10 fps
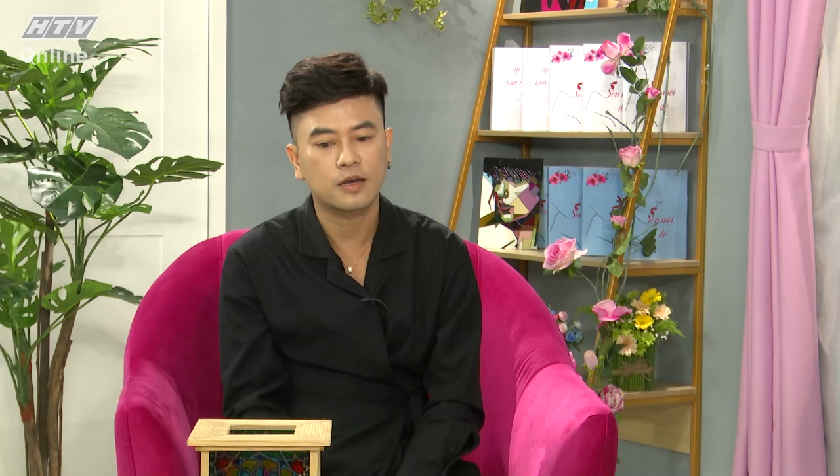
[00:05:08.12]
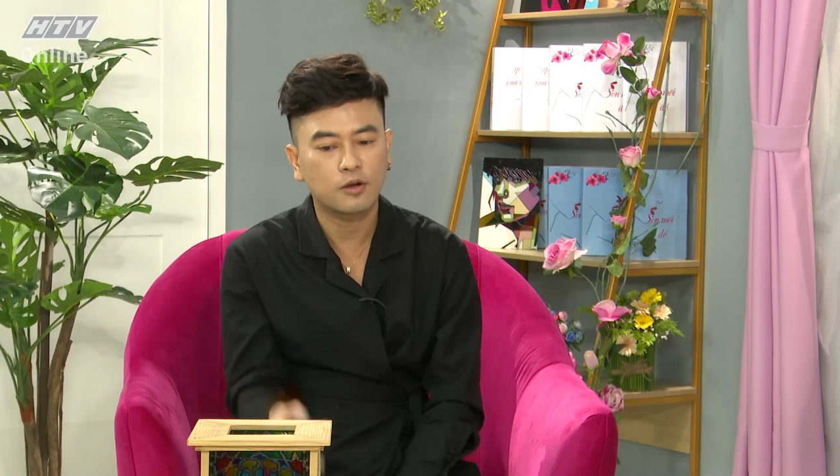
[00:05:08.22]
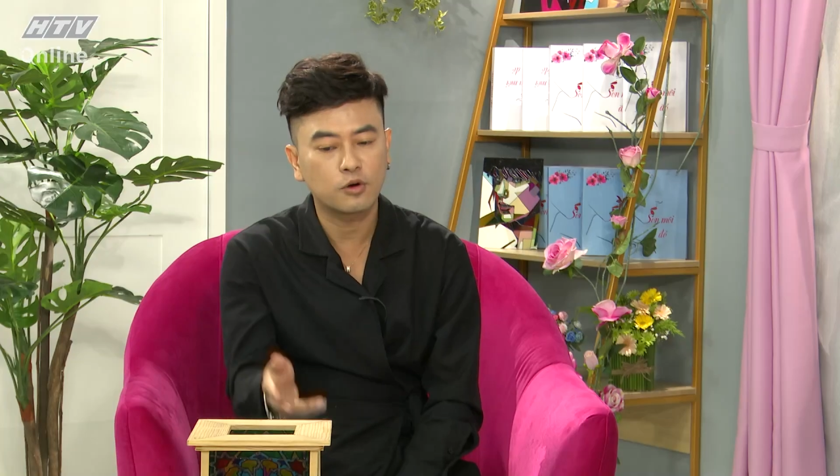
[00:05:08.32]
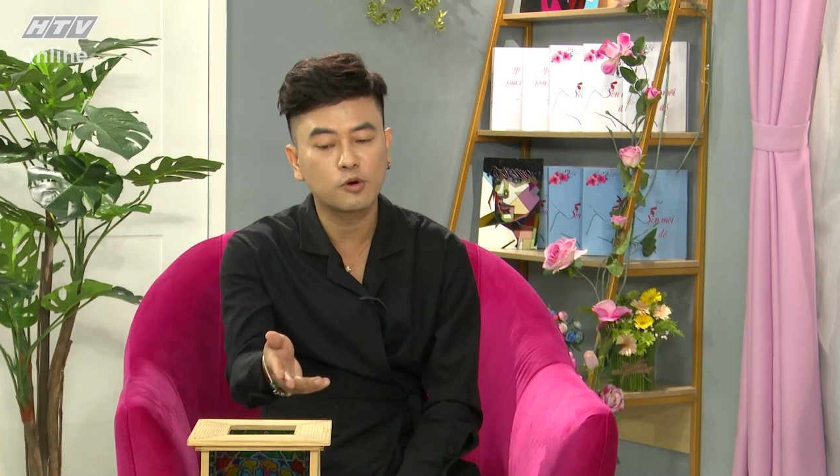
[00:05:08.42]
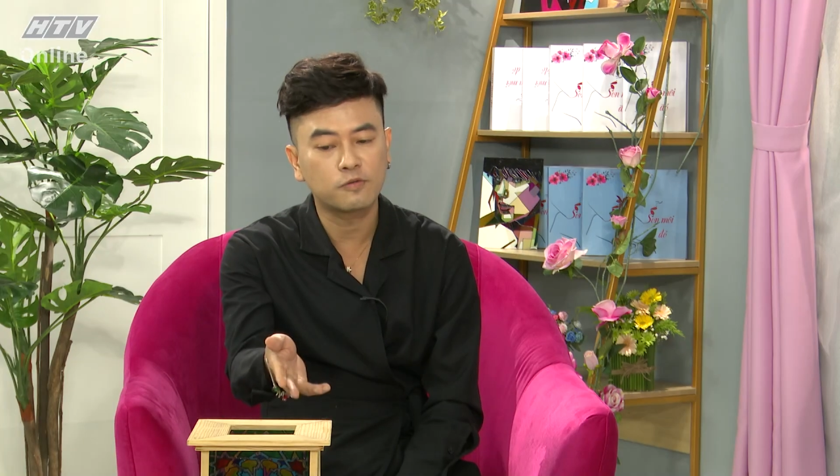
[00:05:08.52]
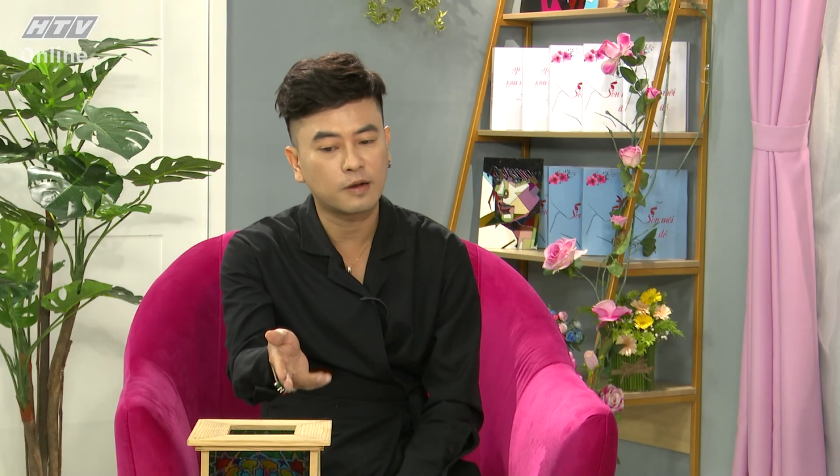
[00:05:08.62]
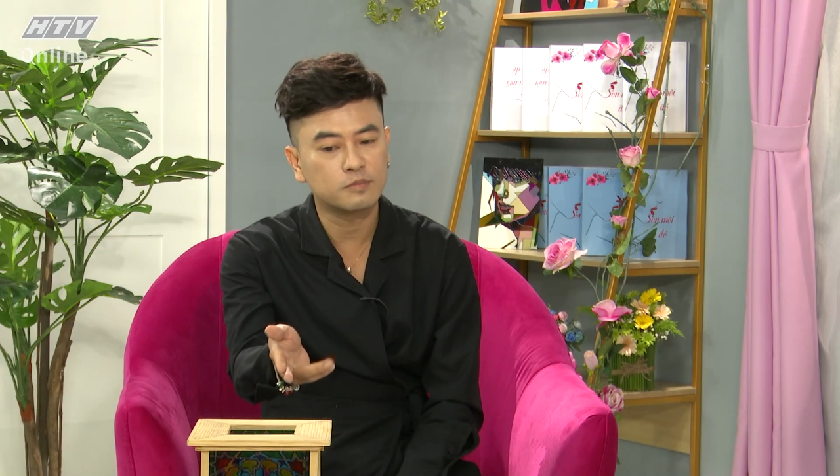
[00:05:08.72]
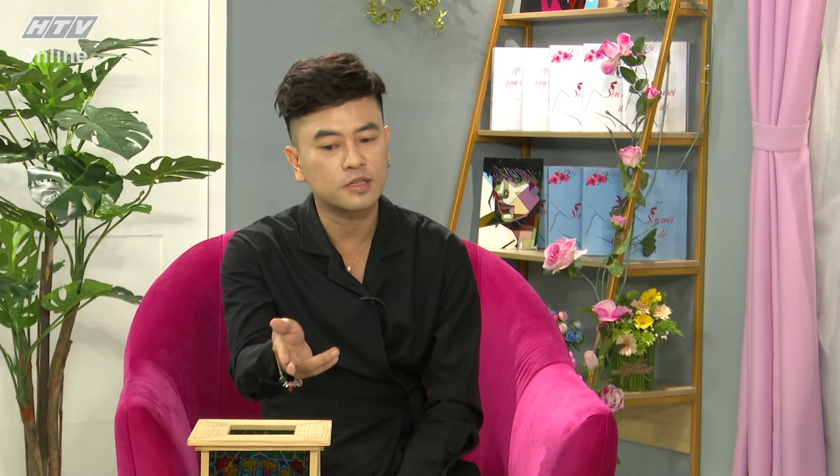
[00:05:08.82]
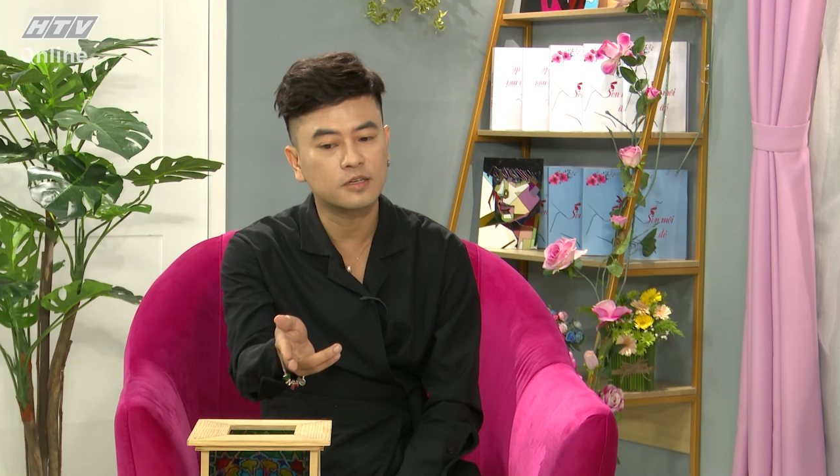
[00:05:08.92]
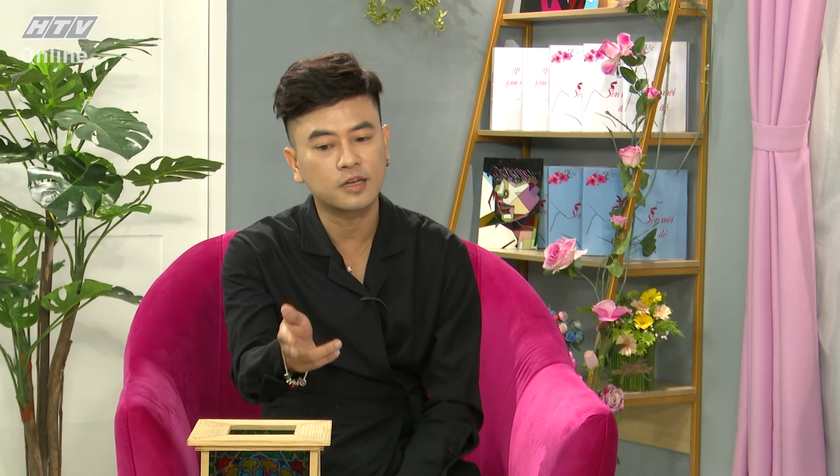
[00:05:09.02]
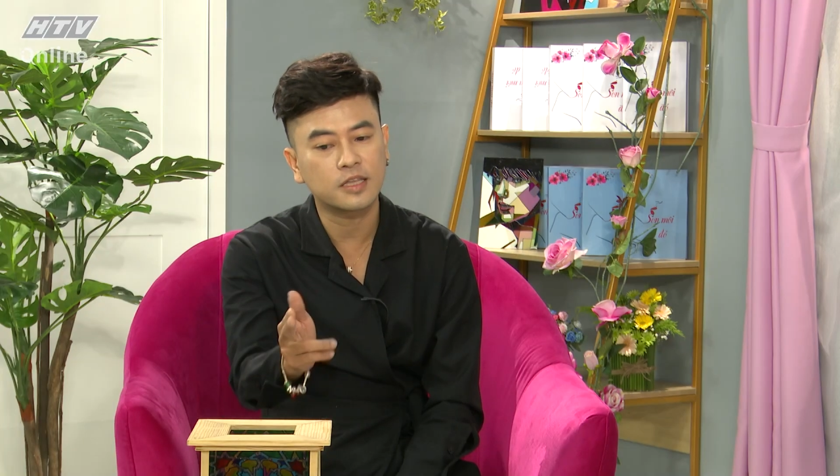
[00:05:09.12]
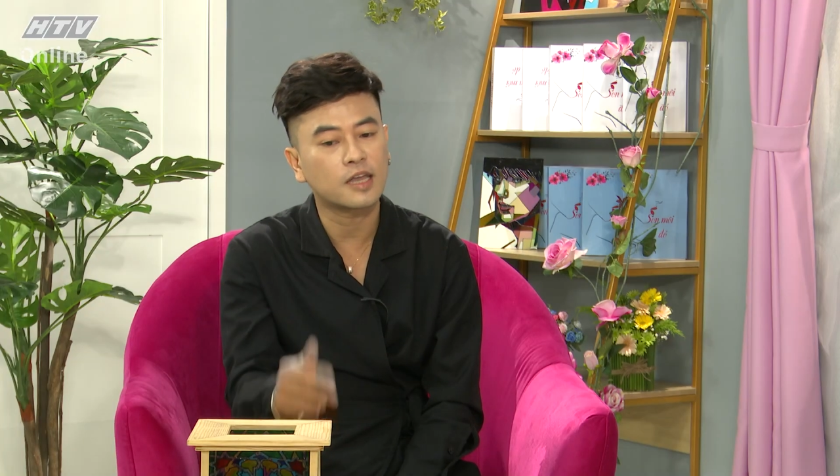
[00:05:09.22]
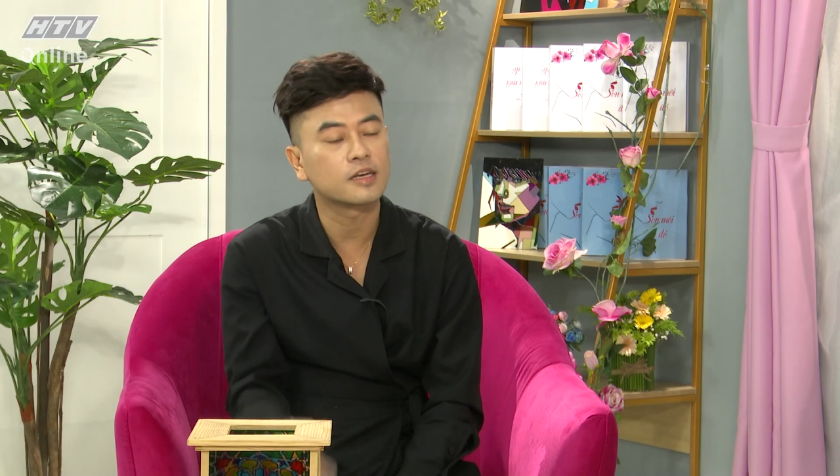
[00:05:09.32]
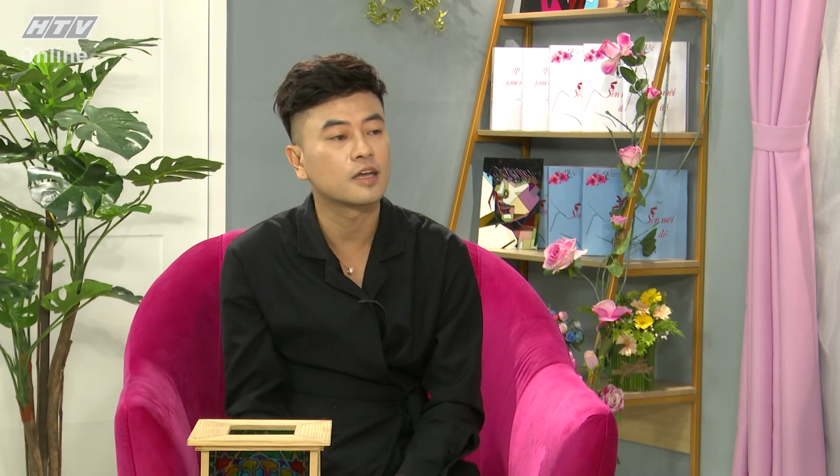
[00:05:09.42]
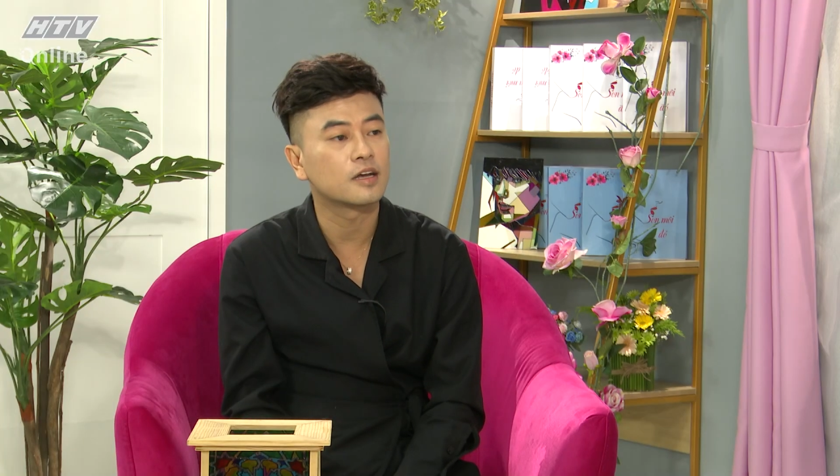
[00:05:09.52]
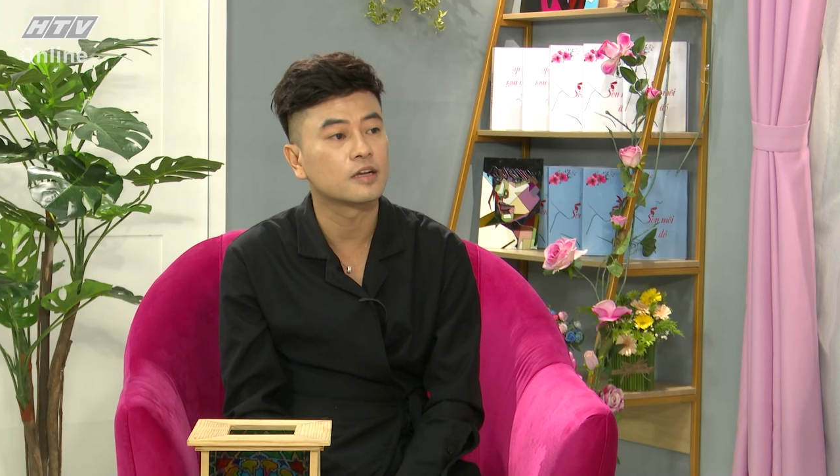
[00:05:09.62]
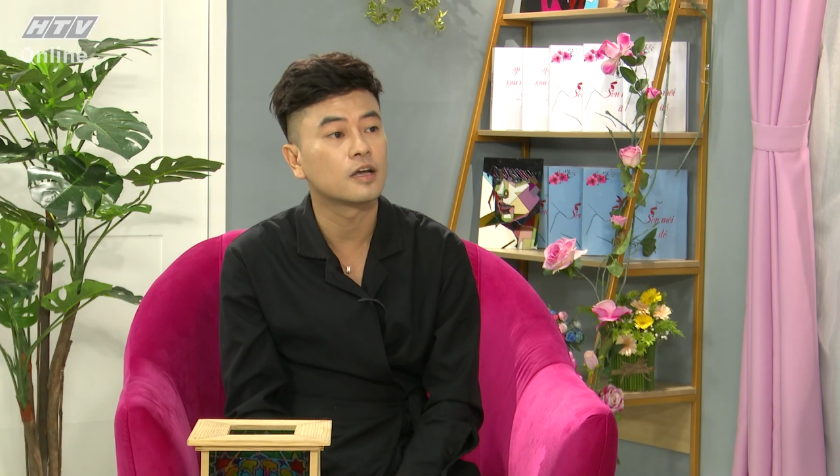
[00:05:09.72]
này cô mô phẩm từ cái tranh